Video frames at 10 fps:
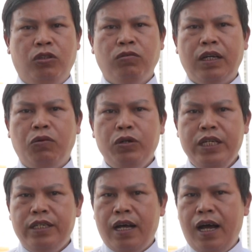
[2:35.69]
chúng ta
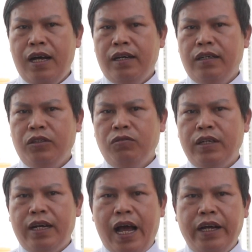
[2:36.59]
quý giá chúng
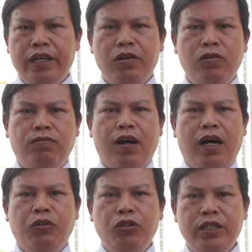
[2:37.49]
ta đáng yêu
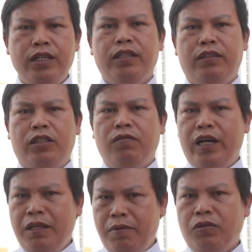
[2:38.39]
và duy nhất trong
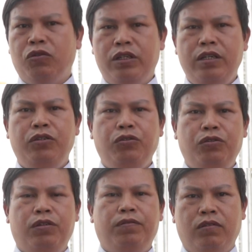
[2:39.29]
ánh mắt của Thiên
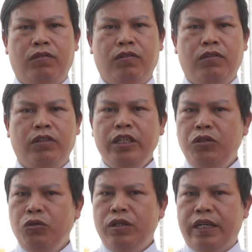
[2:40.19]
Chúa Thiên
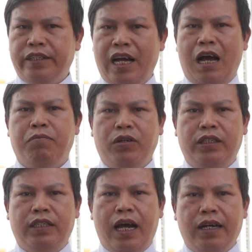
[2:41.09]
Chúa đã trả một
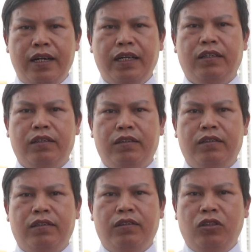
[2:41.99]
giá đắt
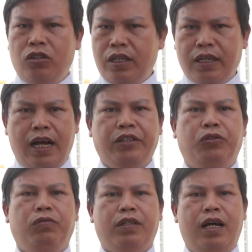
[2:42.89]
cho tất cả
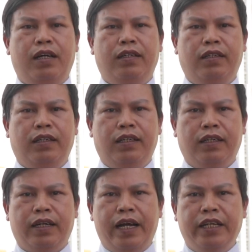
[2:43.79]
chúng ta
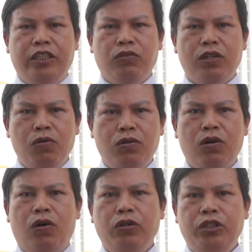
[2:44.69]
Ngài đã chịu đau
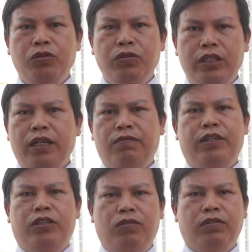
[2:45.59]
khổ chịu chết
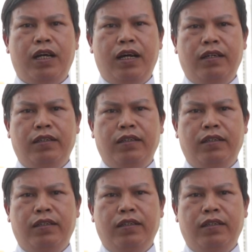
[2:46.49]
vì chúng ta